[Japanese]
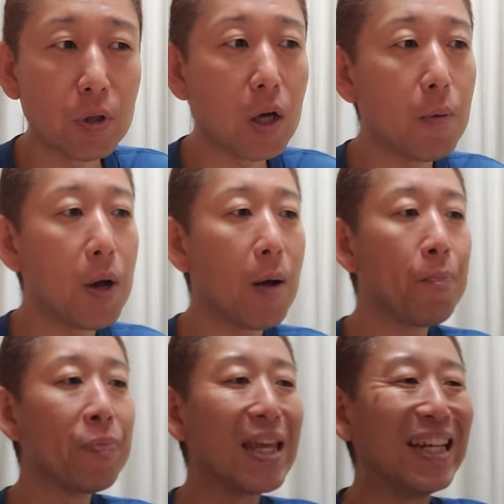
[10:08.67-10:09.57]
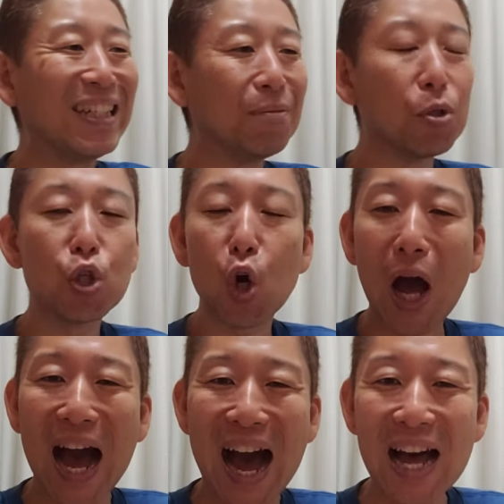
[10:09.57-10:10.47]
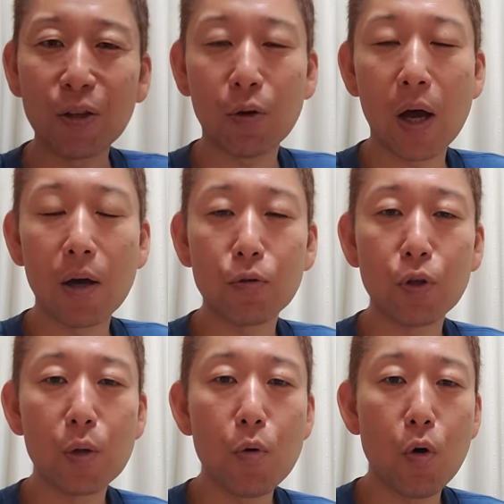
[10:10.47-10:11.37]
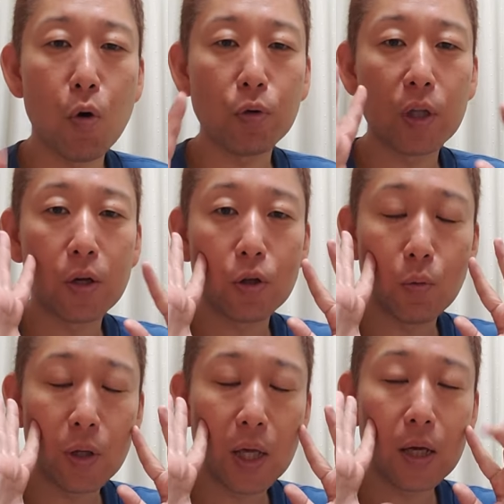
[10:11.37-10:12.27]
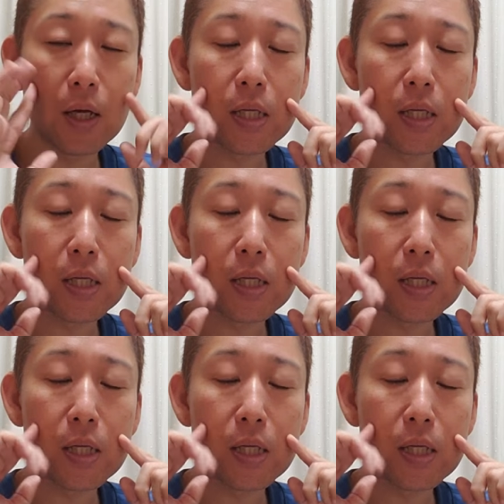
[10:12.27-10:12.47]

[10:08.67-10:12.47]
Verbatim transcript: だからまあ、もちろん、あーとか開く時も、お二人ともね、